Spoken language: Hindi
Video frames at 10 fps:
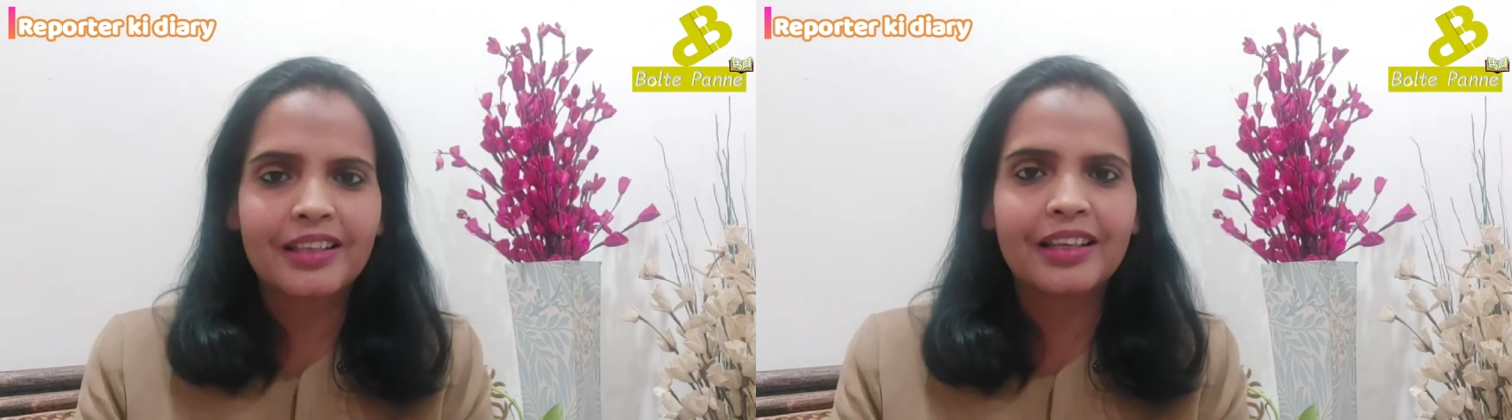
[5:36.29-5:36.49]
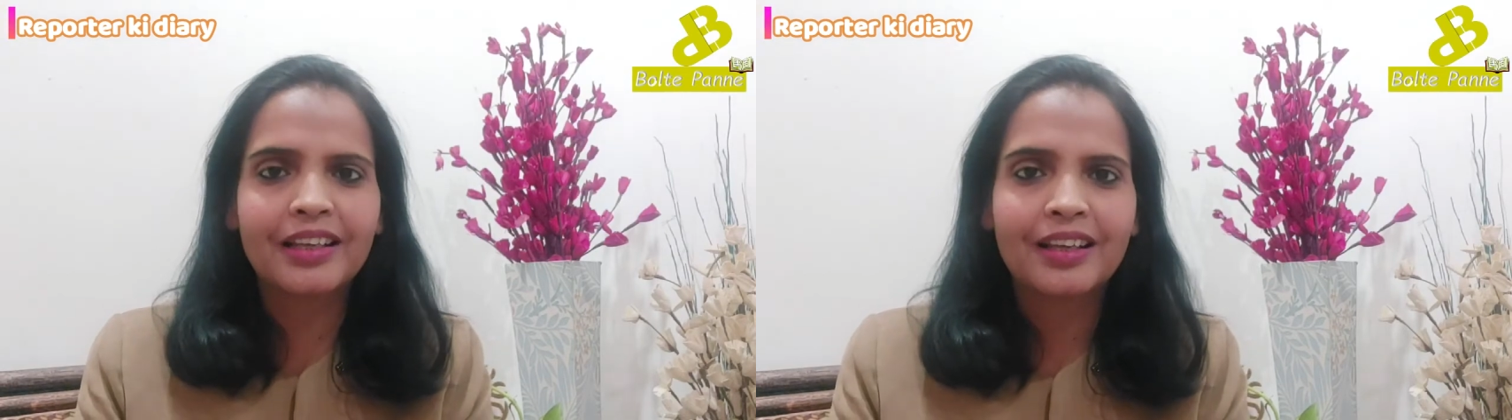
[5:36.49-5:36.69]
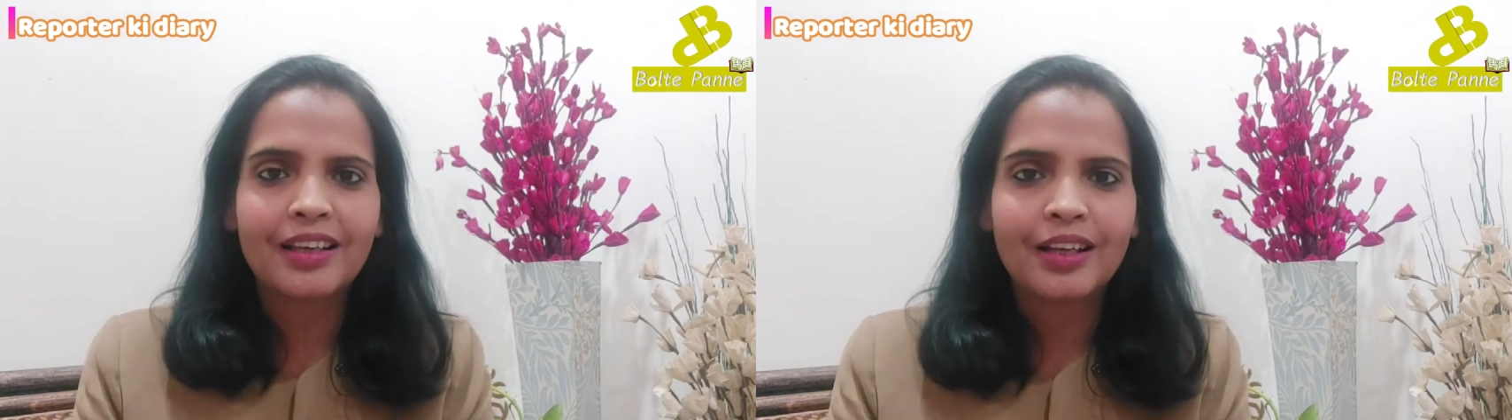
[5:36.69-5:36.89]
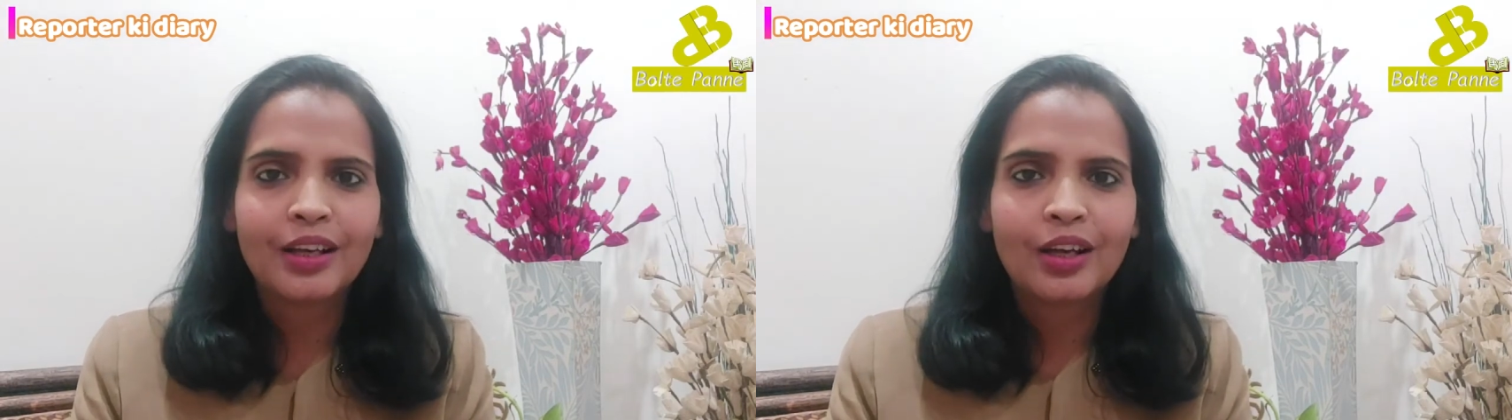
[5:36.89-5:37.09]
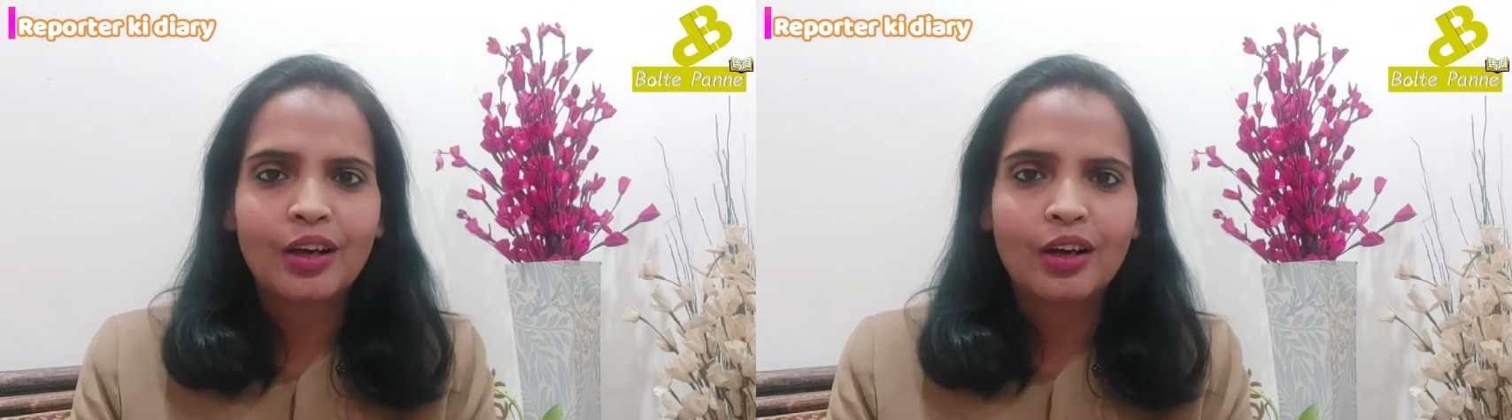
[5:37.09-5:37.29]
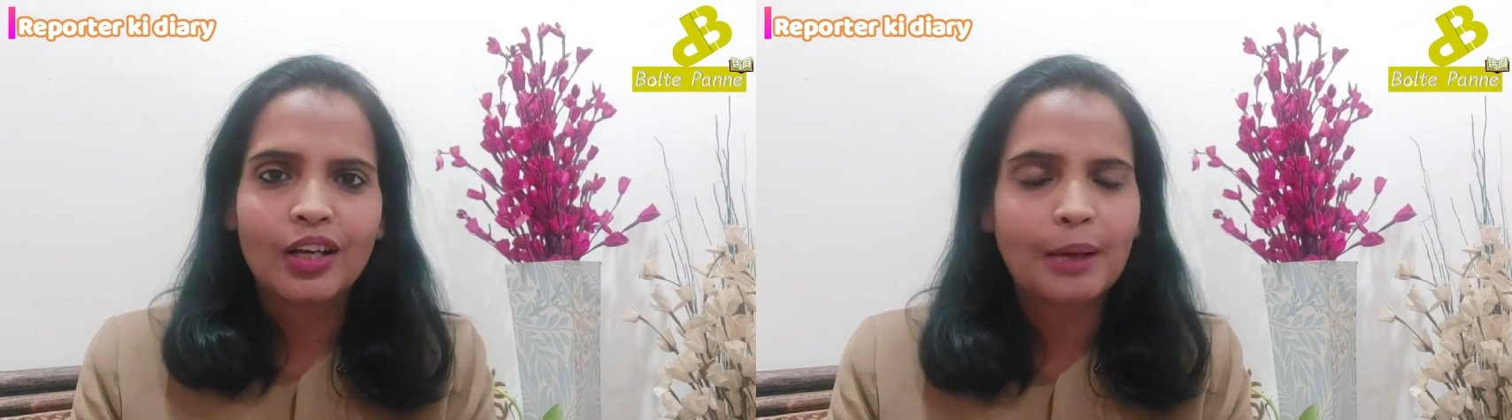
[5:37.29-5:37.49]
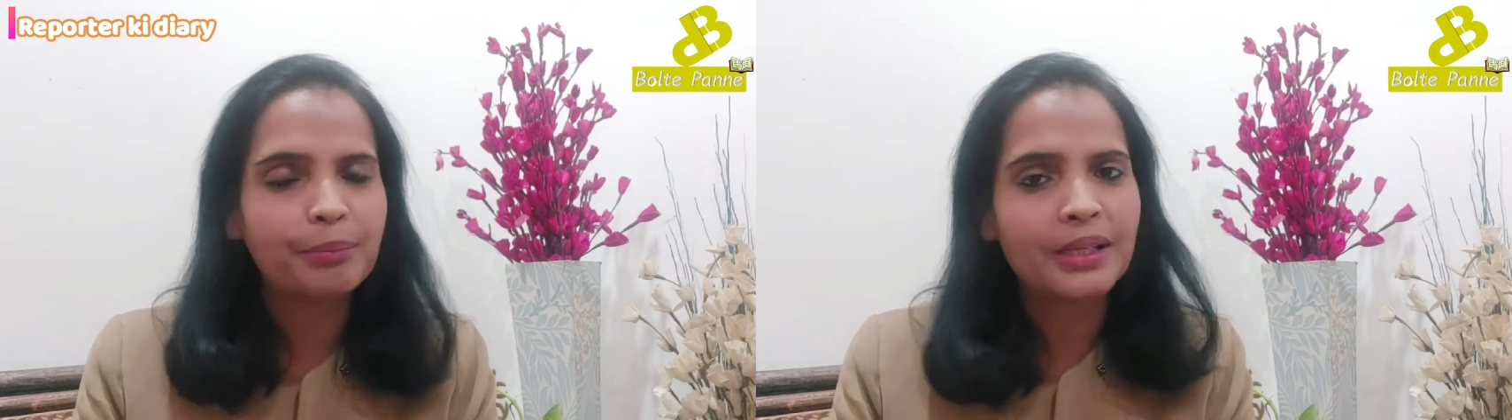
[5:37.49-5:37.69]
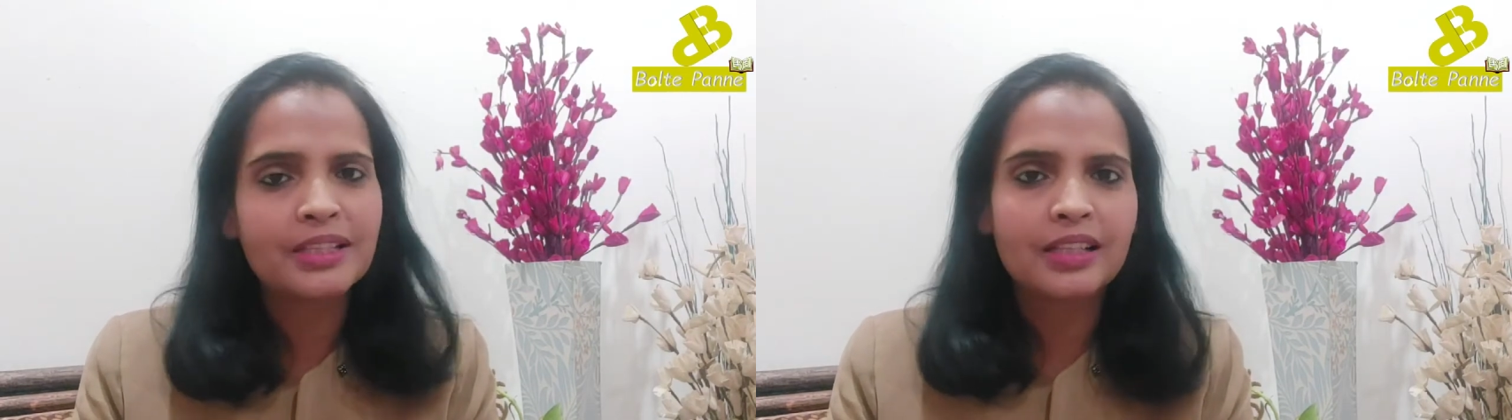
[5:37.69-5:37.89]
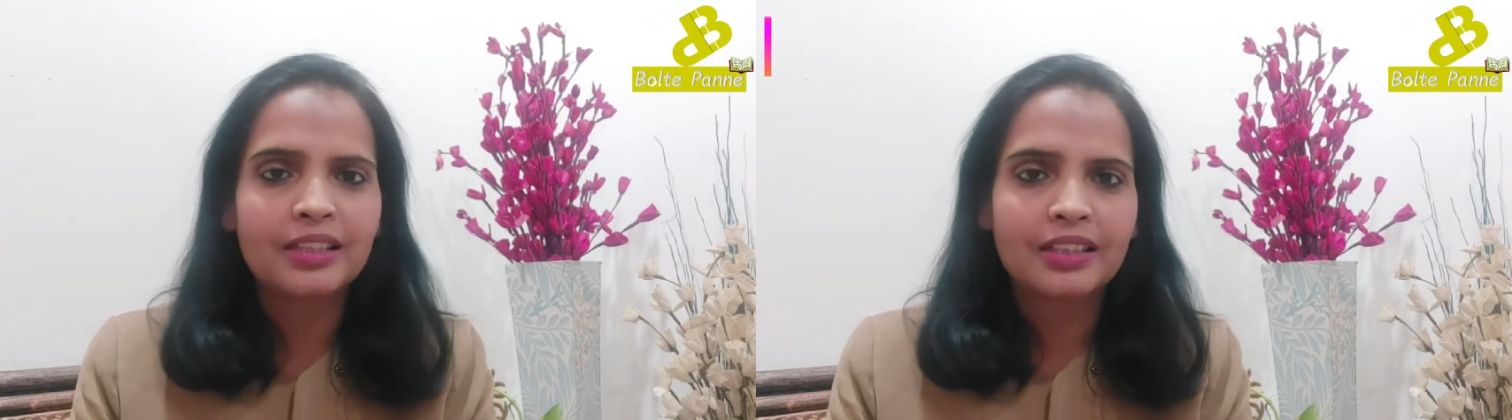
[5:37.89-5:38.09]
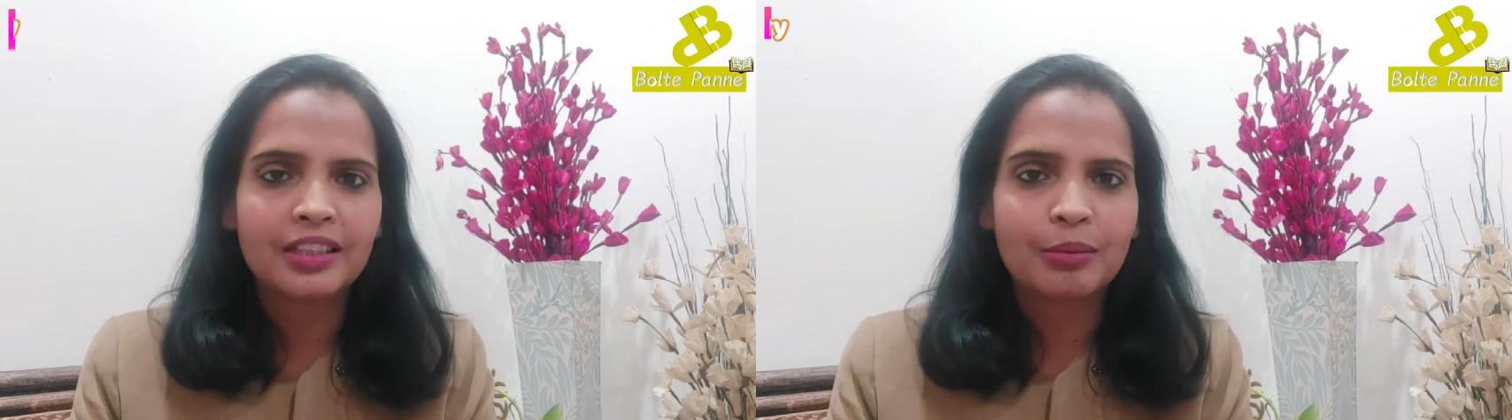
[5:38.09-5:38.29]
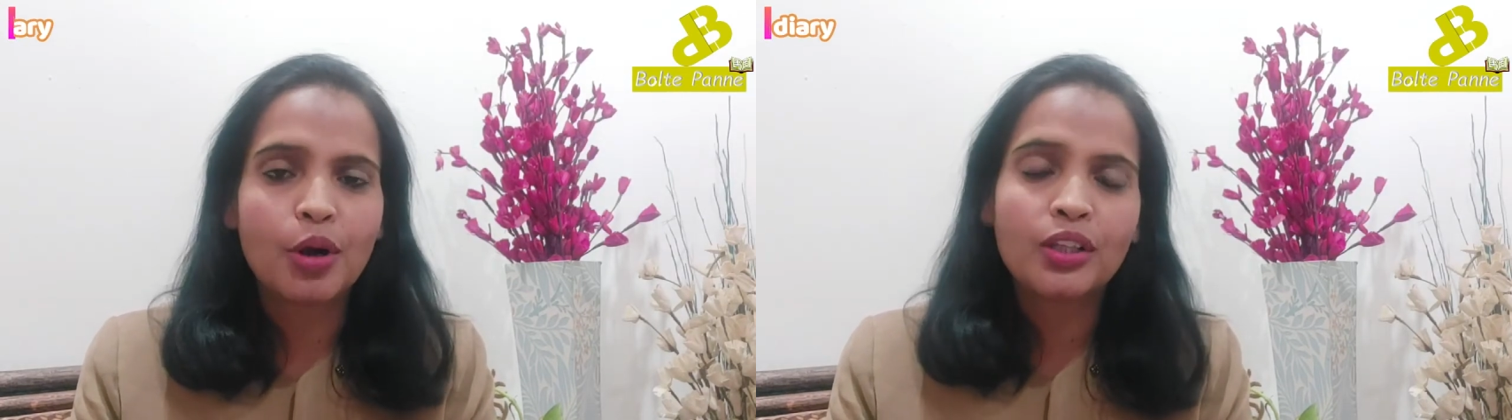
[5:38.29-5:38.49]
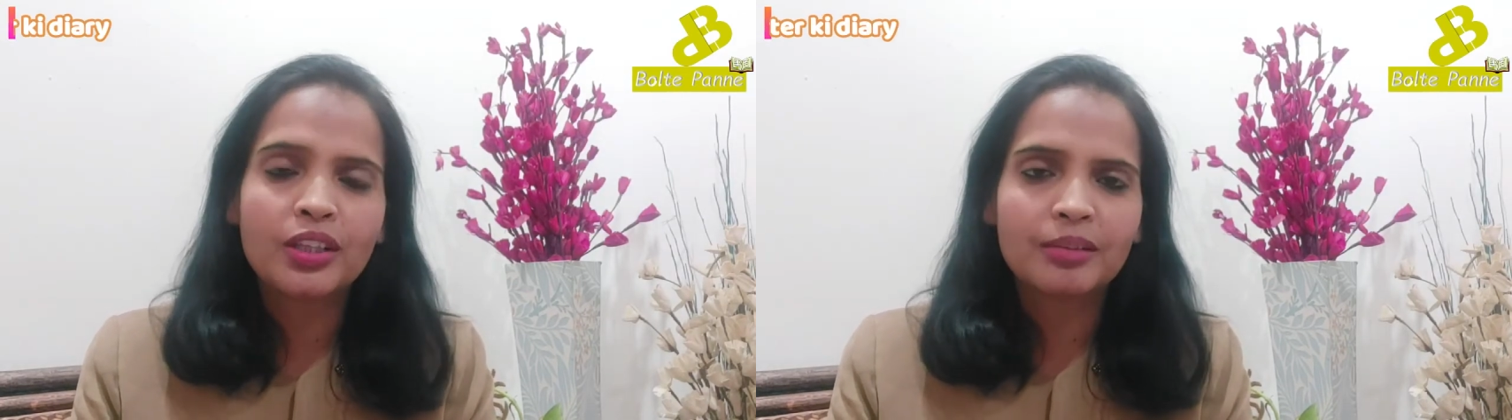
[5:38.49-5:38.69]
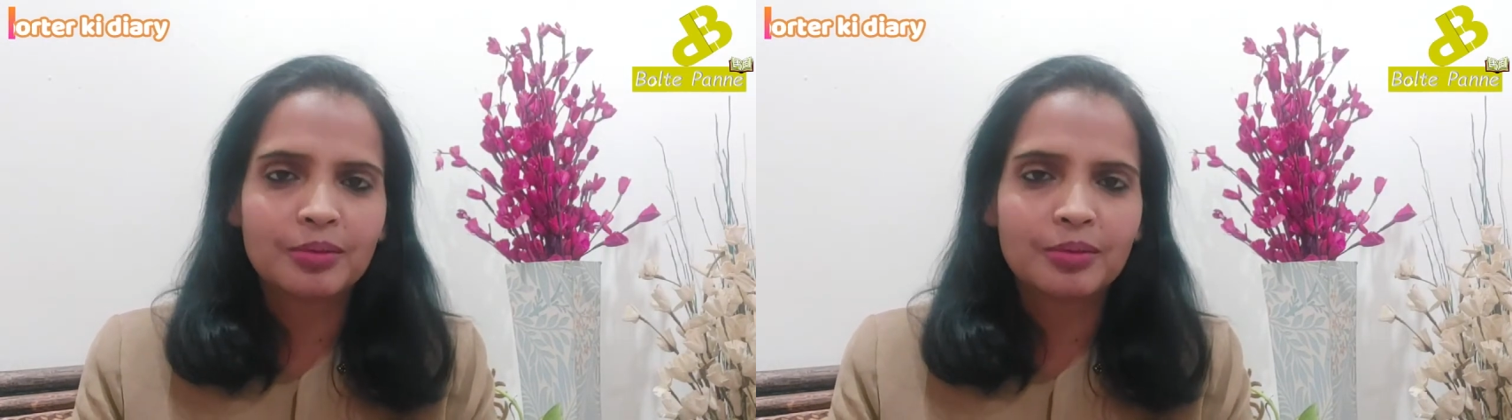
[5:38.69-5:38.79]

है और आप नहीं जानती हैं बहुत